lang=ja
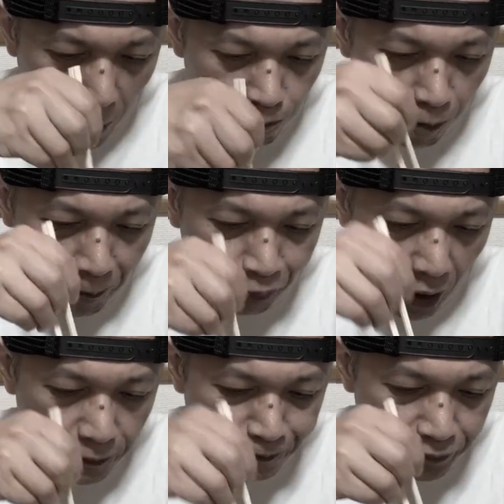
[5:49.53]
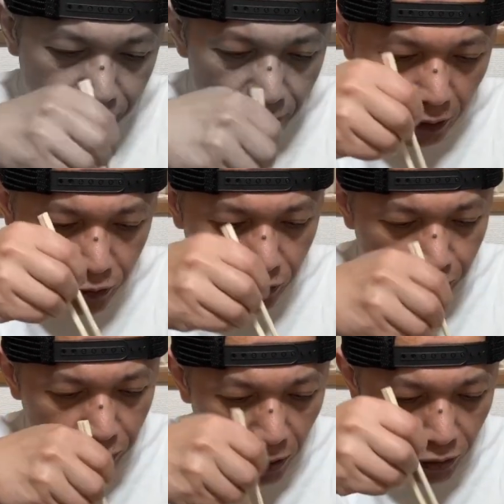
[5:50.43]
うん。
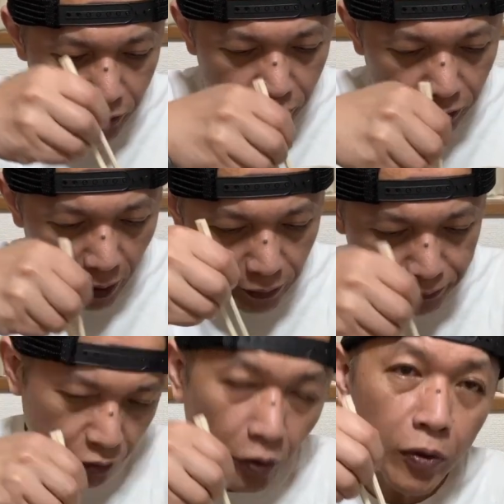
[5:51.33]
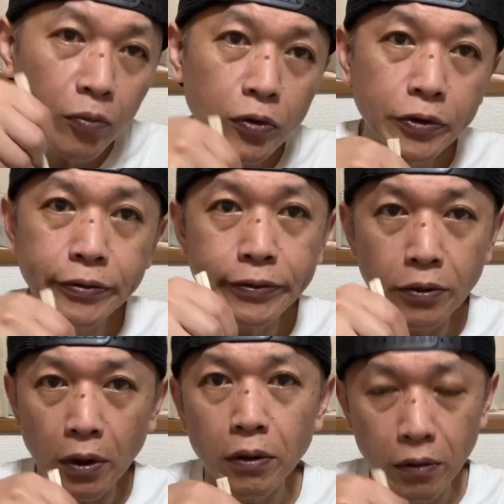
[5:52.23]
スープが美味しいわ。太麺もいいです
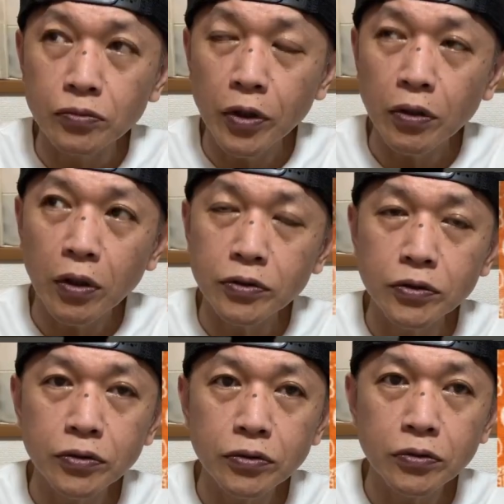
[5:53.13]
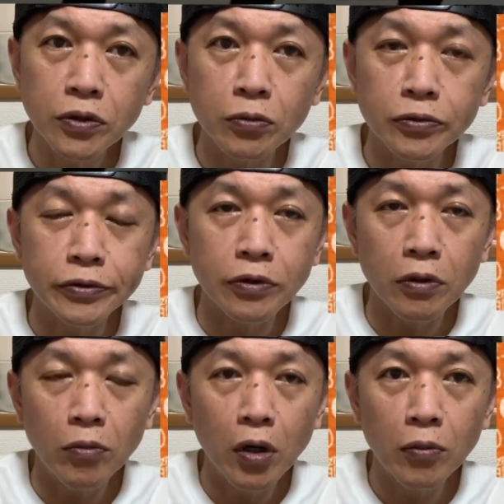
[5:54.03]
ね。麺 80g ですから、
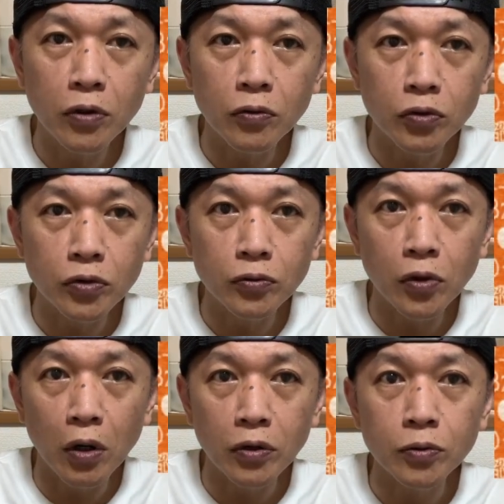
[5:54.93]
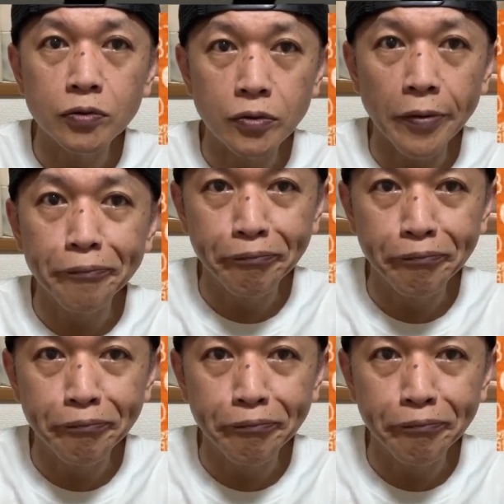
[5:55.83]
まあまあのボリューム感ありますね。